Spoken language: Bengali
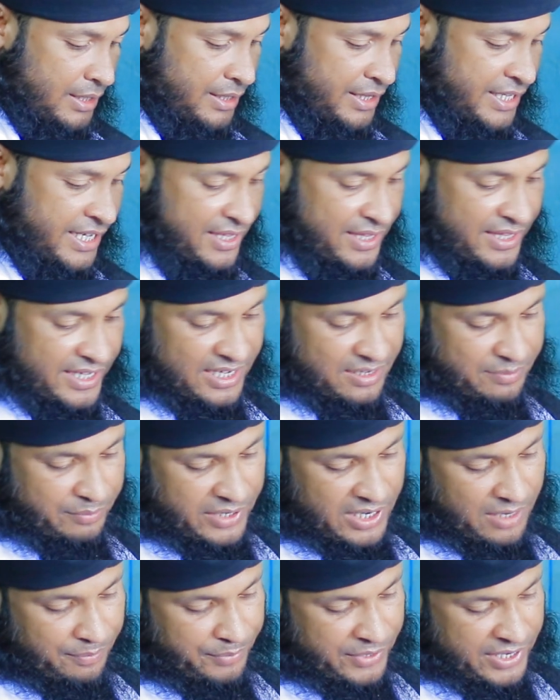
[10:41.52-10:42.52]
তিন দিন
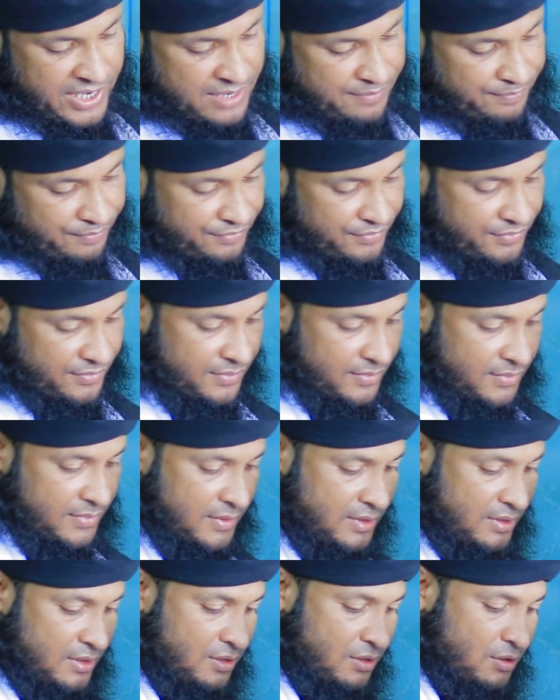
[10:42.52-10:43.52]
ব্যাপী
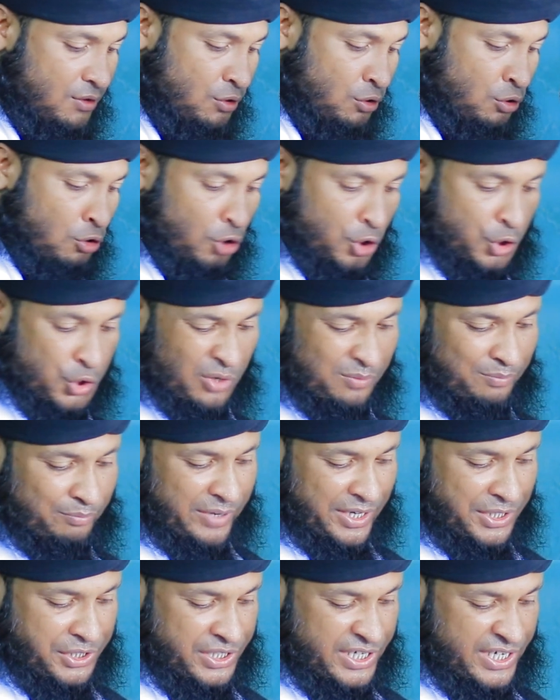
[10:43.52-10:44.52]
দশম
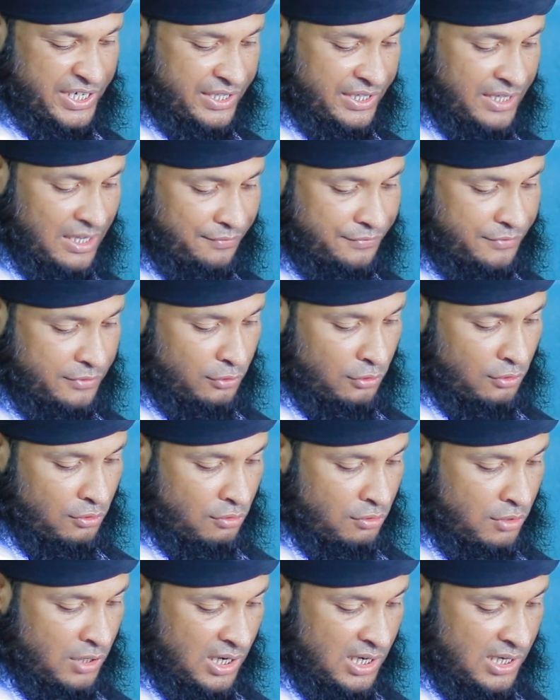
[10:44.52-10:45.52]
বার্ষিক তাফসিরুল
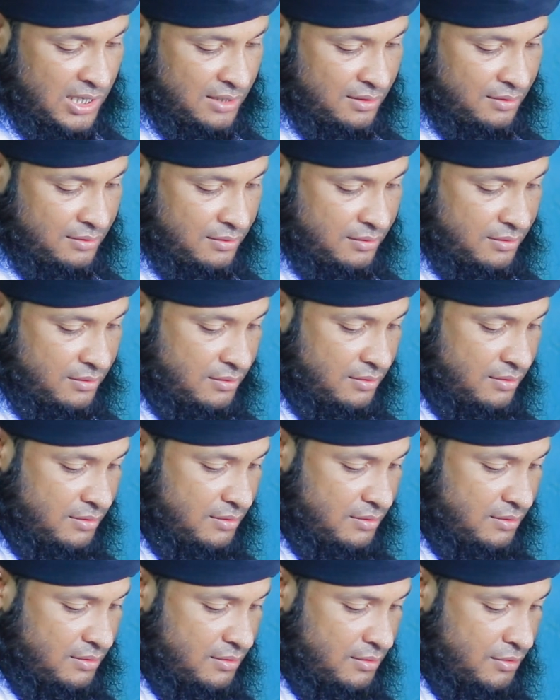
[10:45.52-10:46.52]
কোরআন
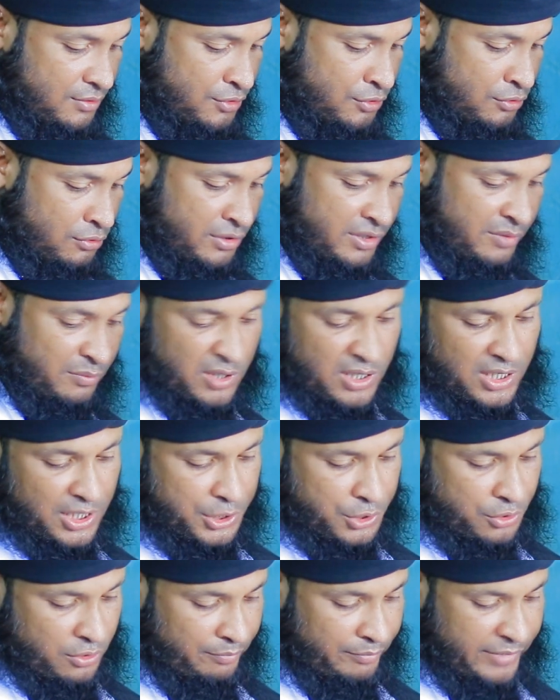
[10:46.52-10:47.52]
সন্নি
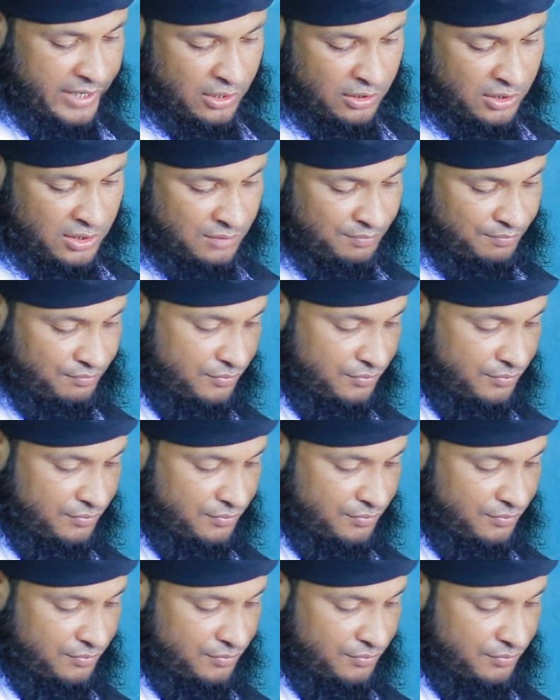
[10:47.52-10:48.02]
মহাসম্মেলন